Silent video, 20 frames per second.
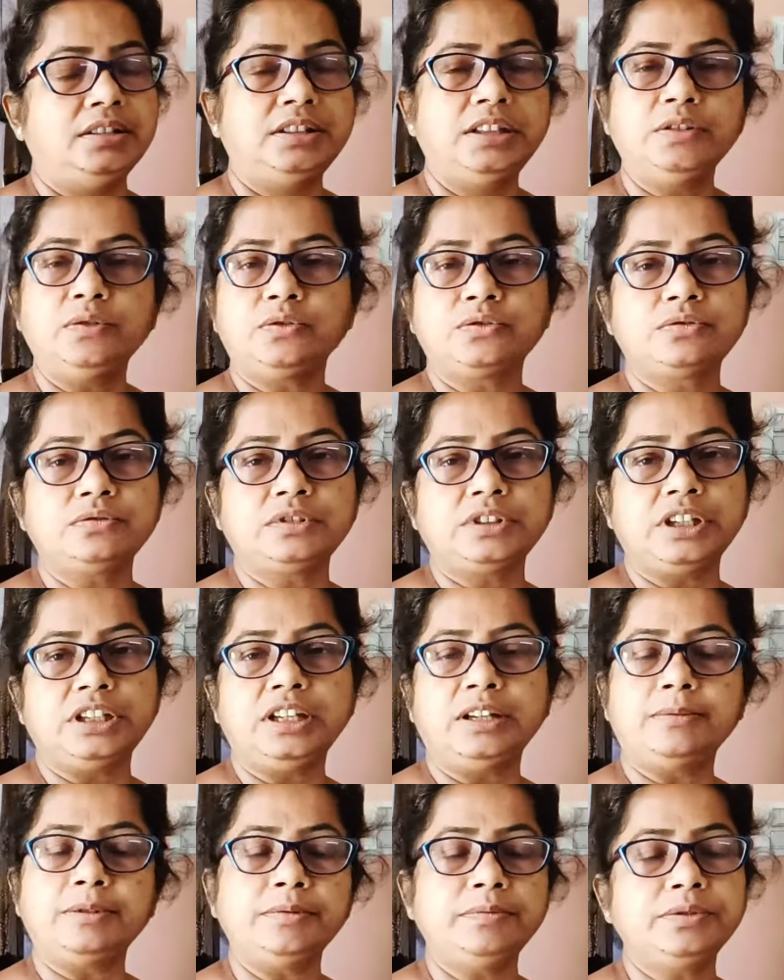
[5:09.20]
সেই ওষুধ
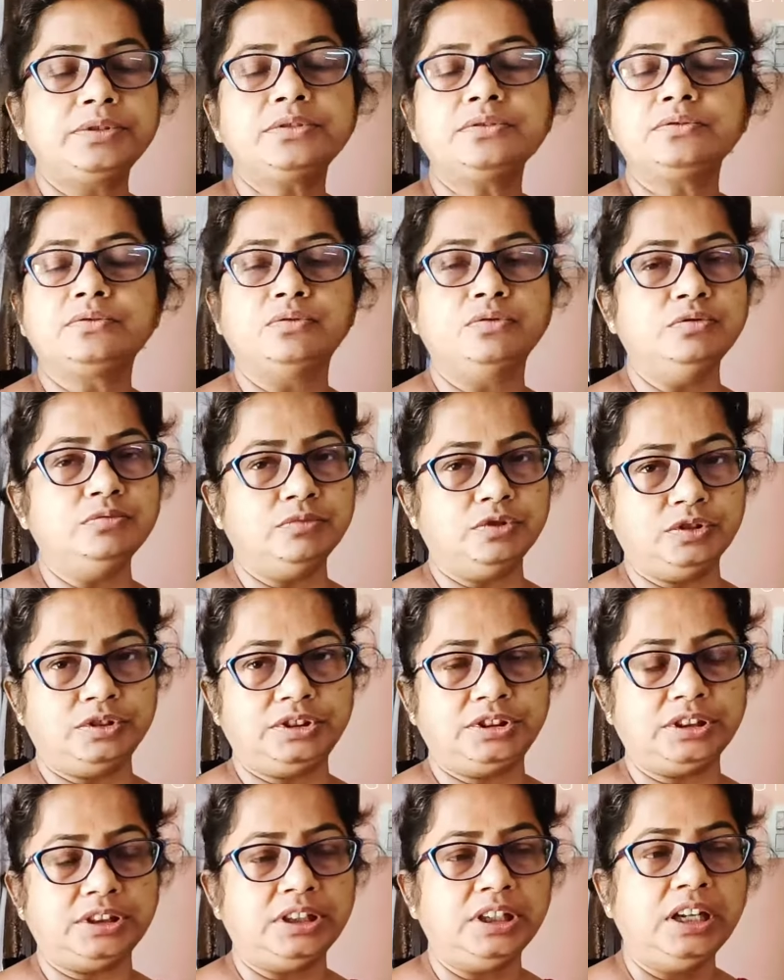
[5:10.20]
খেলে আমার ভীষণ ঘুম
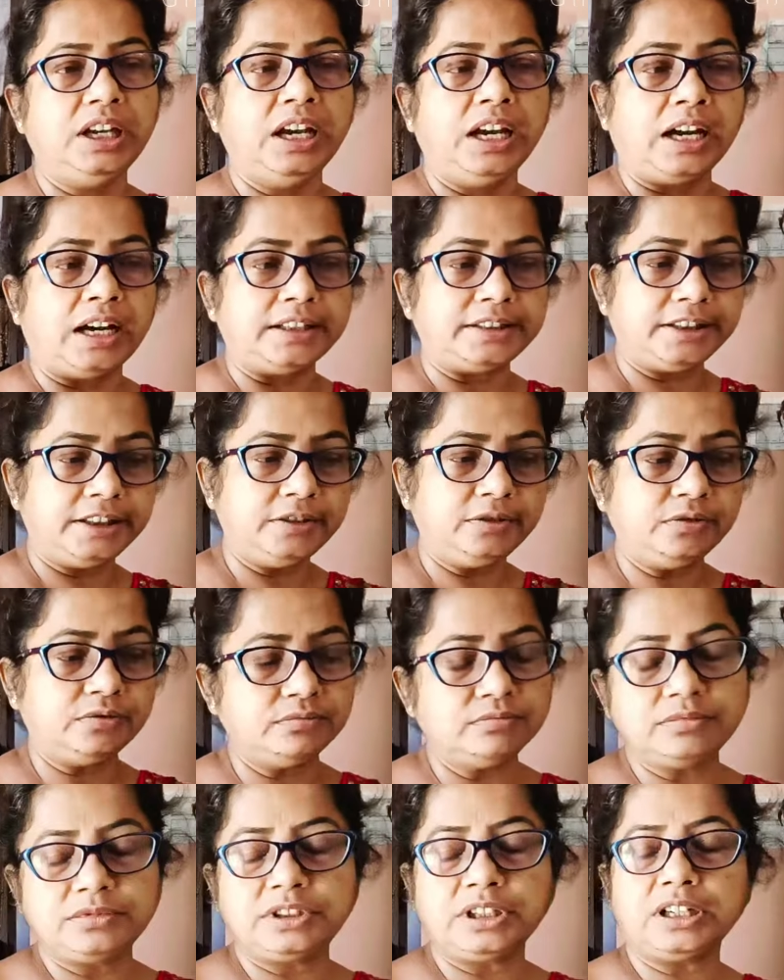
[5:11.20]
হচ্ছে আর সেই
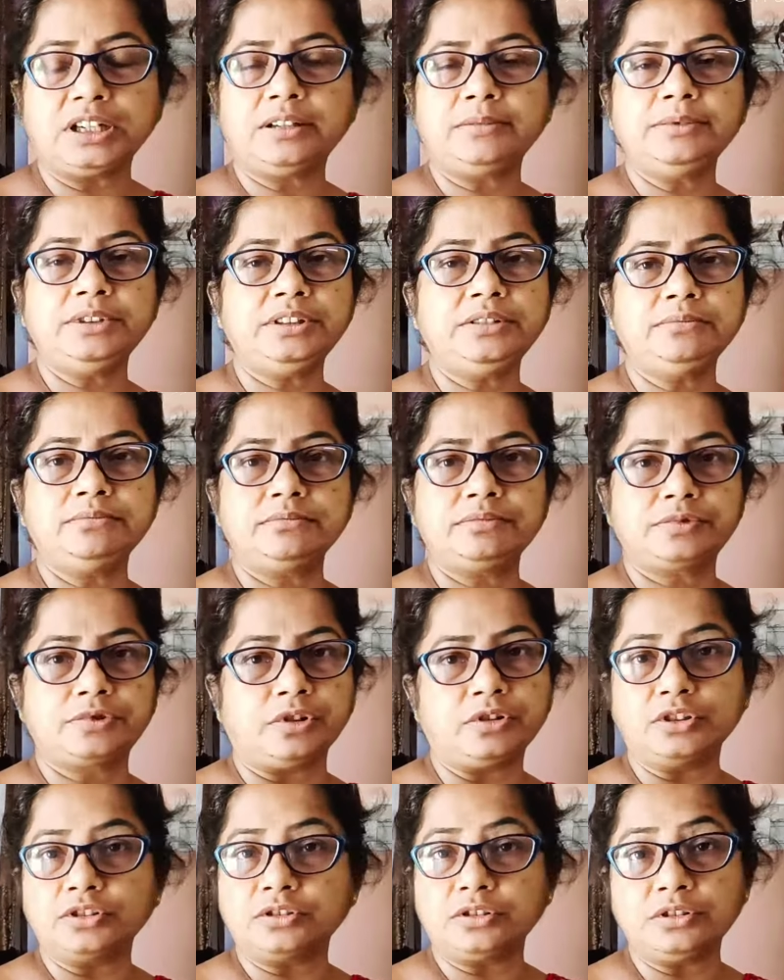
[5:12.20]
ঘুমটা আমি
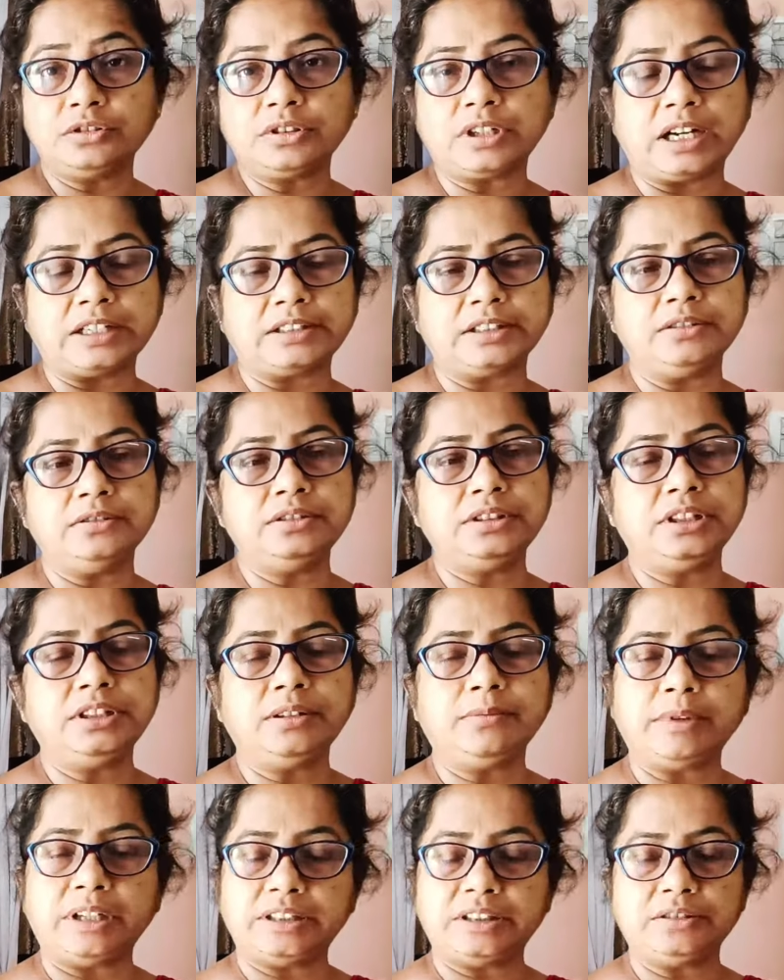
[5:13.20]
সঙ্গে সঙ্গে তো কাটানো
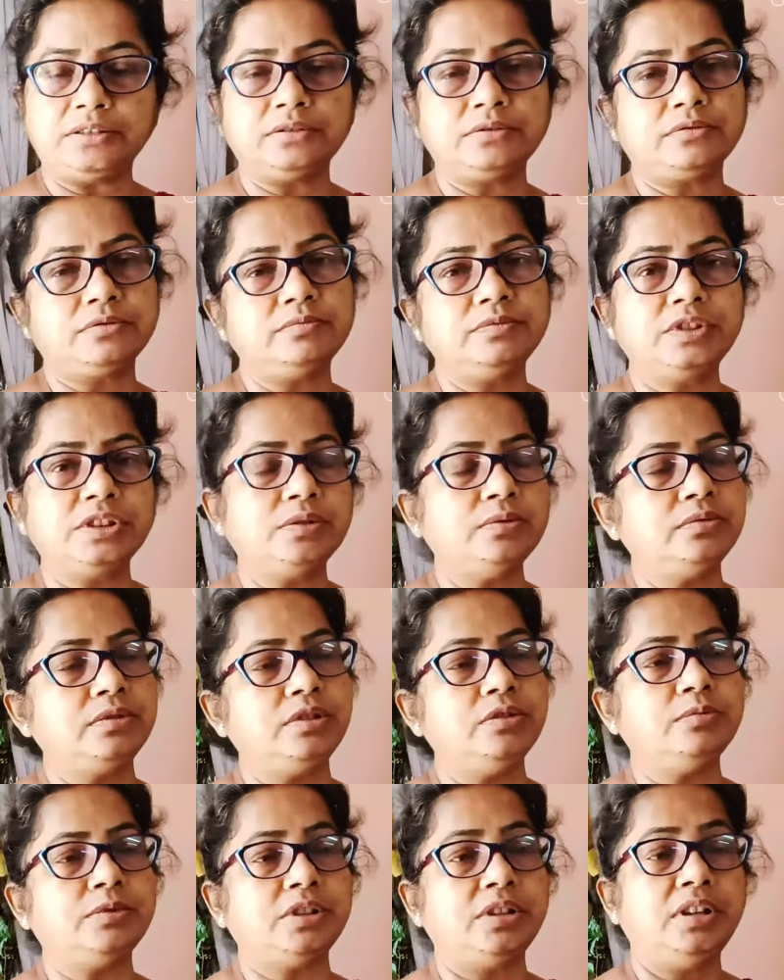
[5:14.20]
যায় না মাথাটা ঘুম থেকে
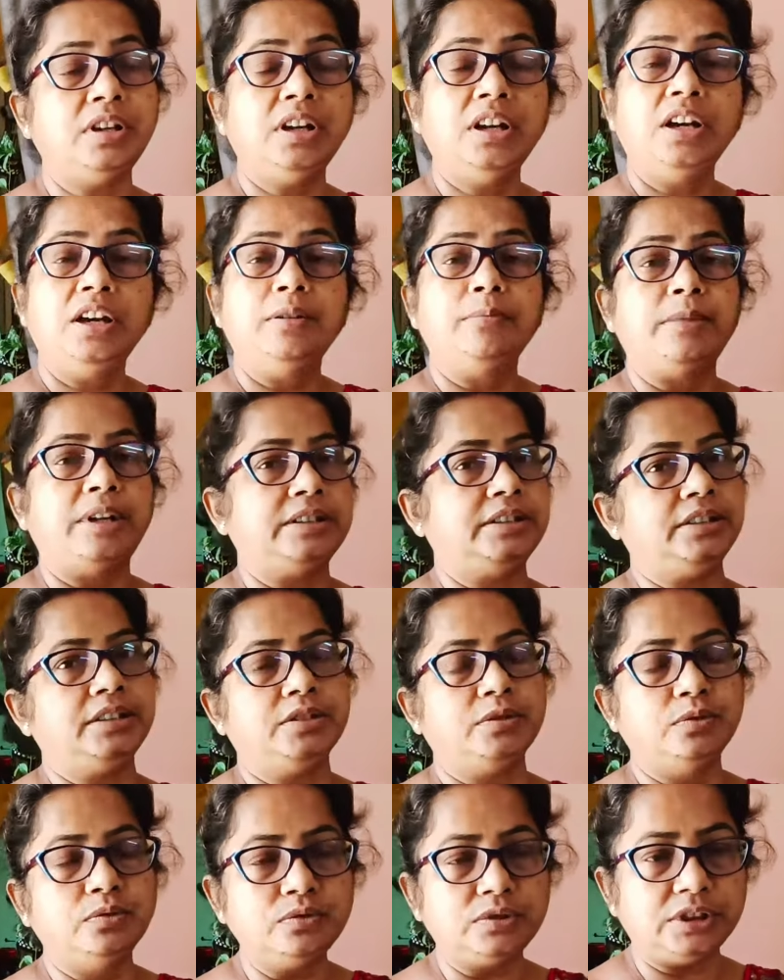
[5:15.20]
উঠলেও মানে
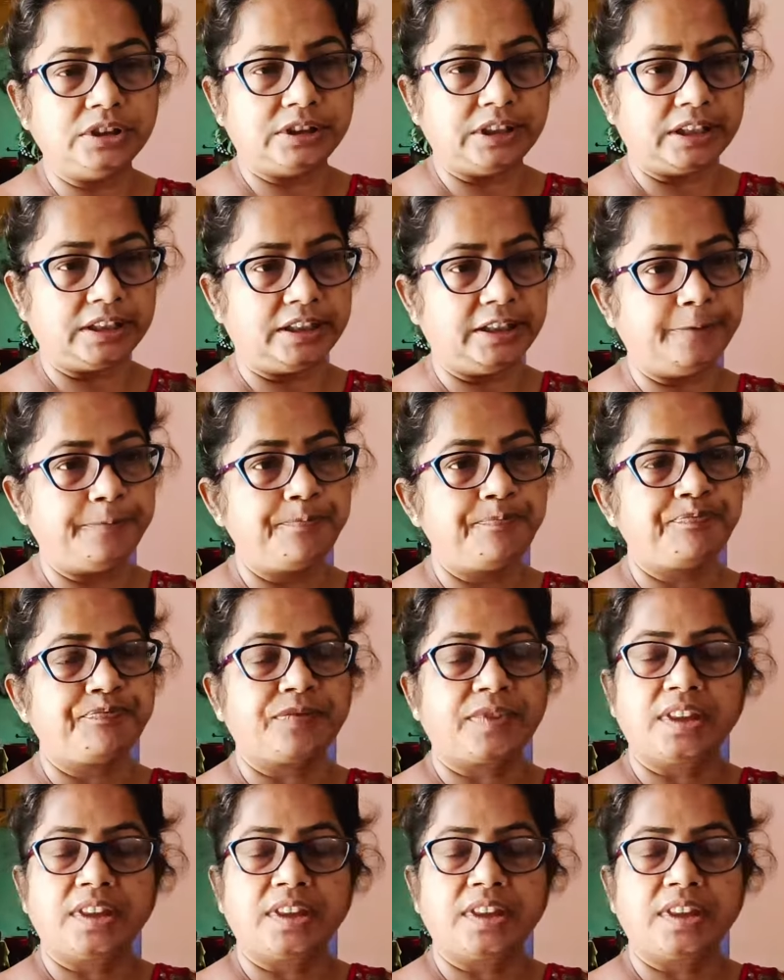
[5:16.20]
মাথাটা ঘুরতে থাকে